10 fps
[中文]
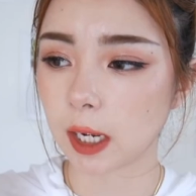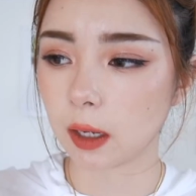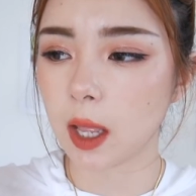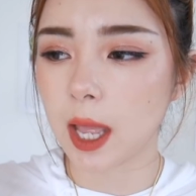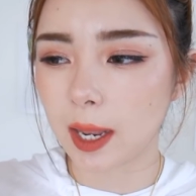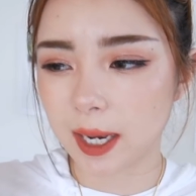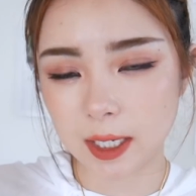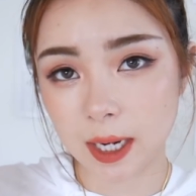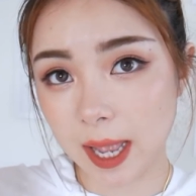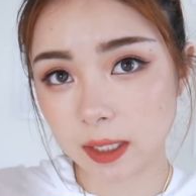常
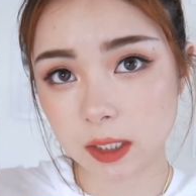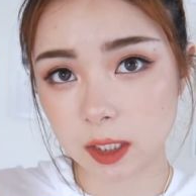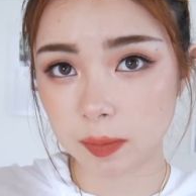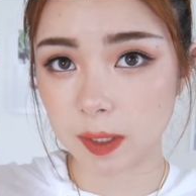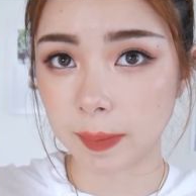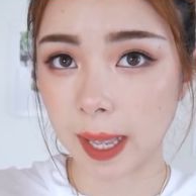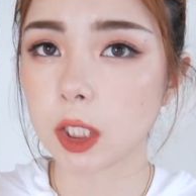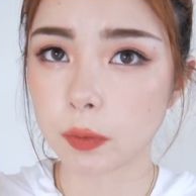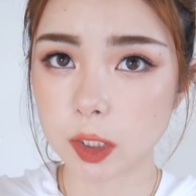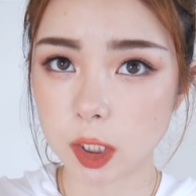令人安心的品牌，
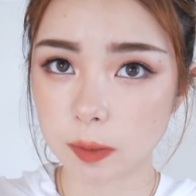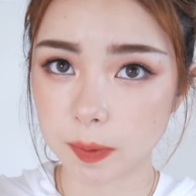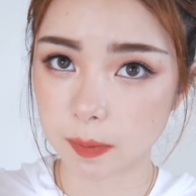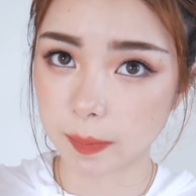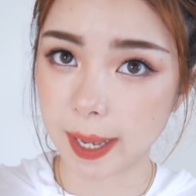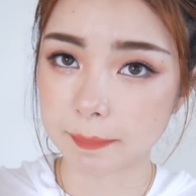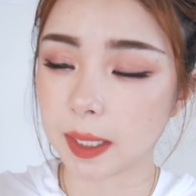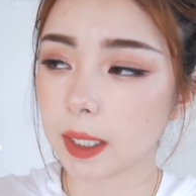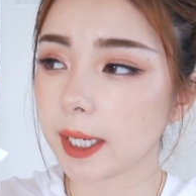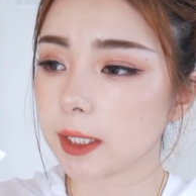因为这个品牌
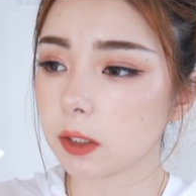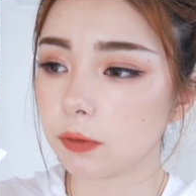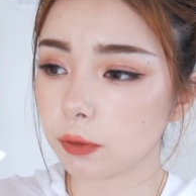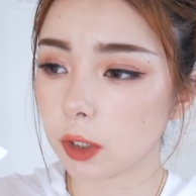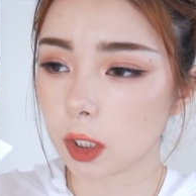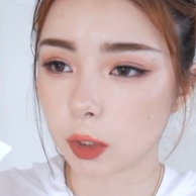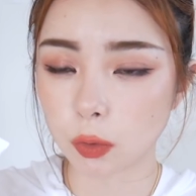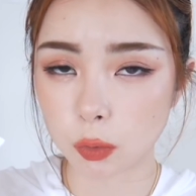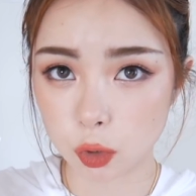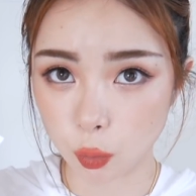敏感肌肤的人
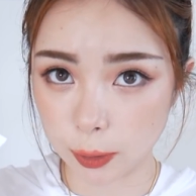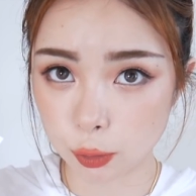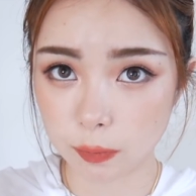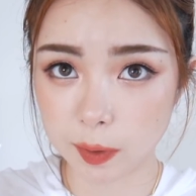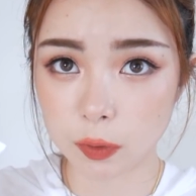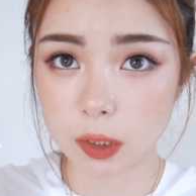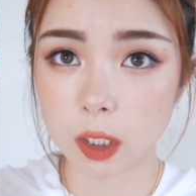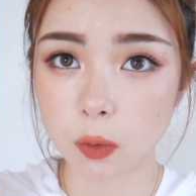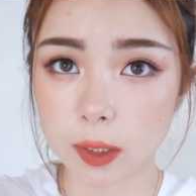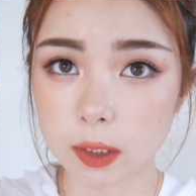用是完全没有任
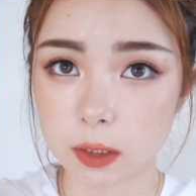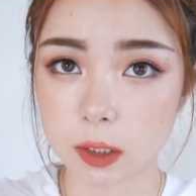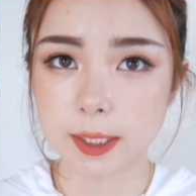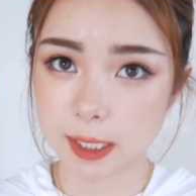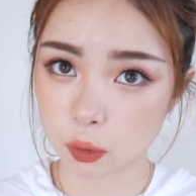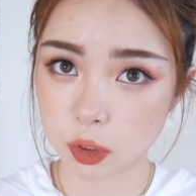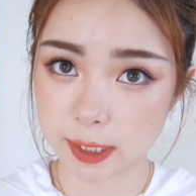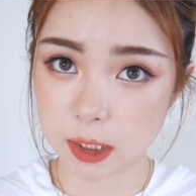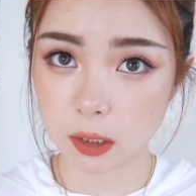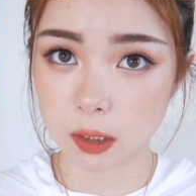何问题的。像我之
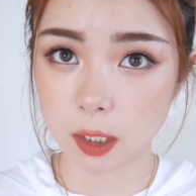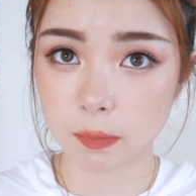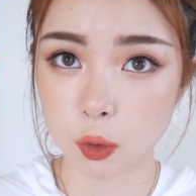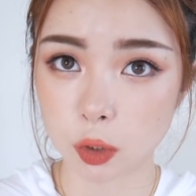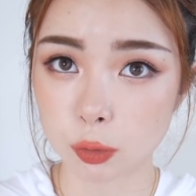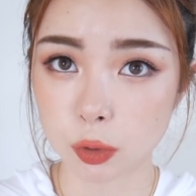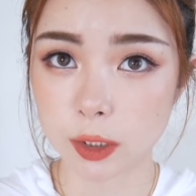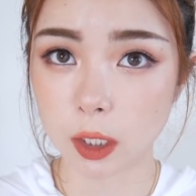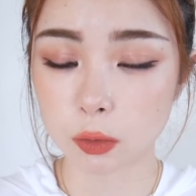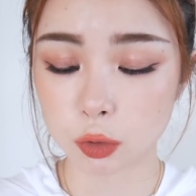前上的那个美妆学
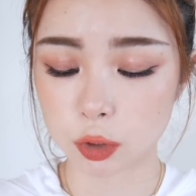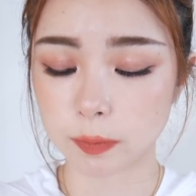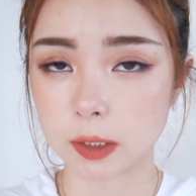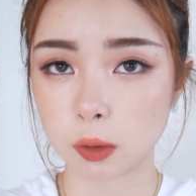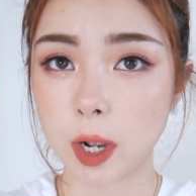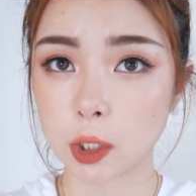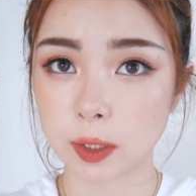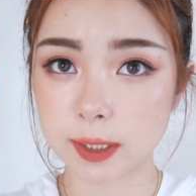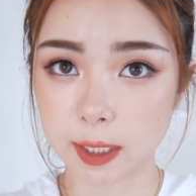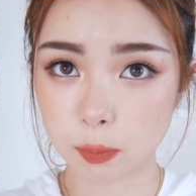校，就是每次化
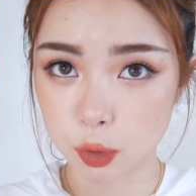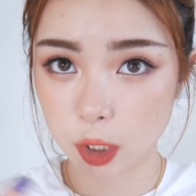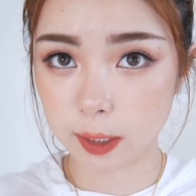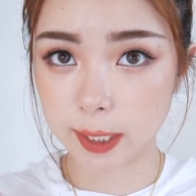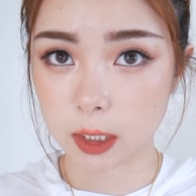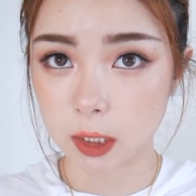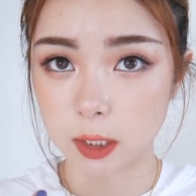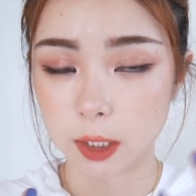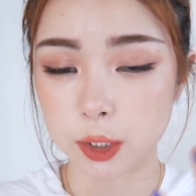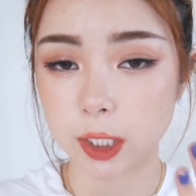妆前不是要给客
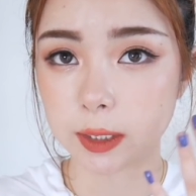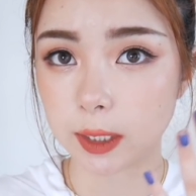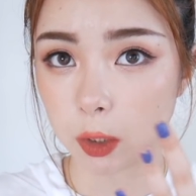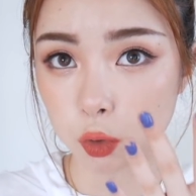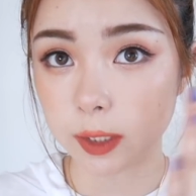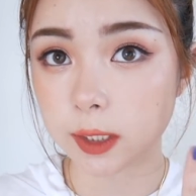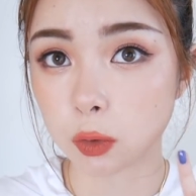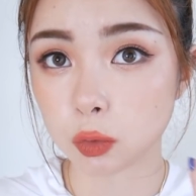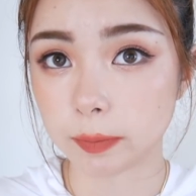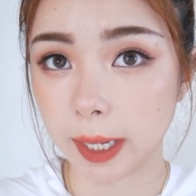人上那个妆前
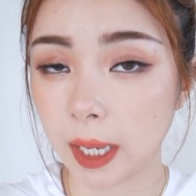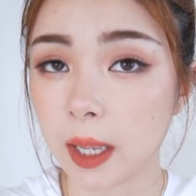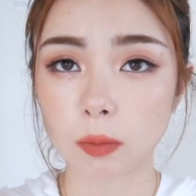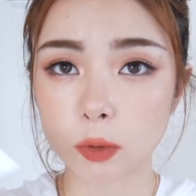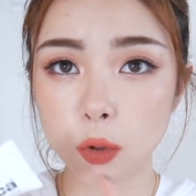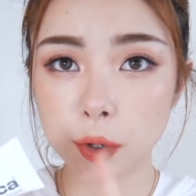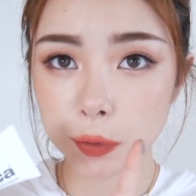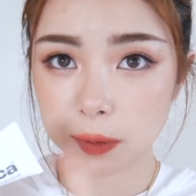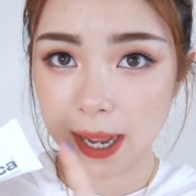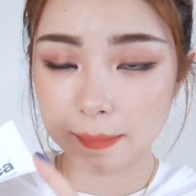乳吗？我们都会
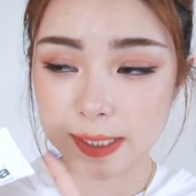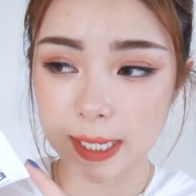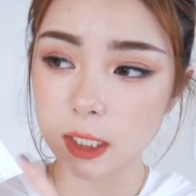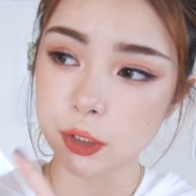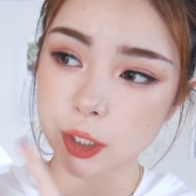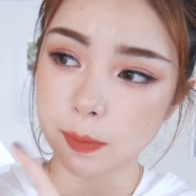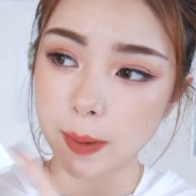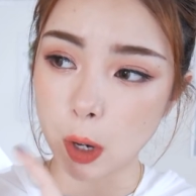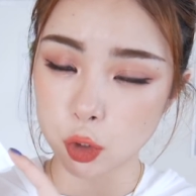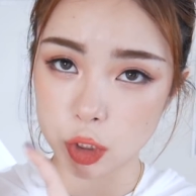用他们家的这个
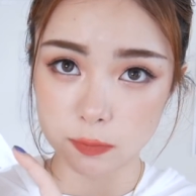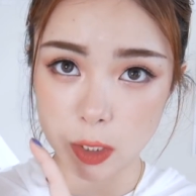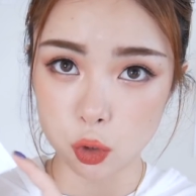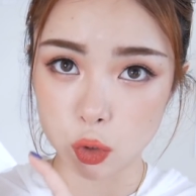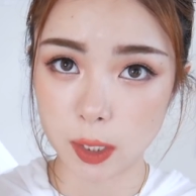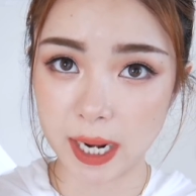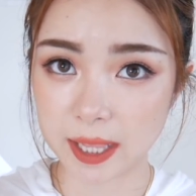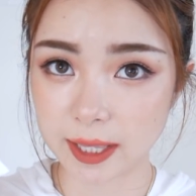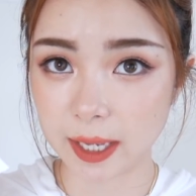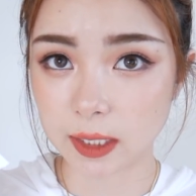保湿面霜
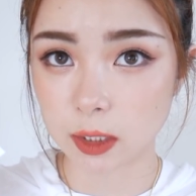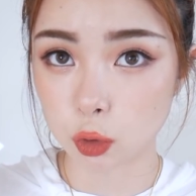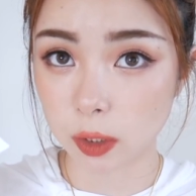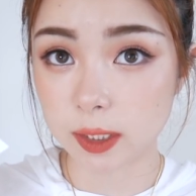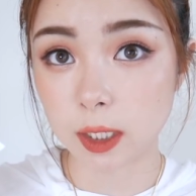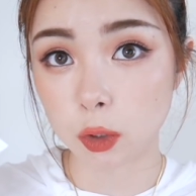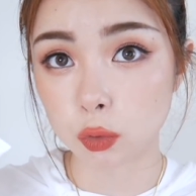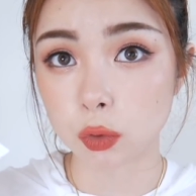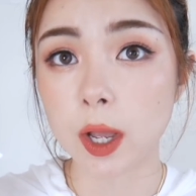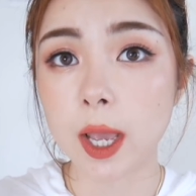来代替妆前
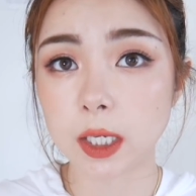乳，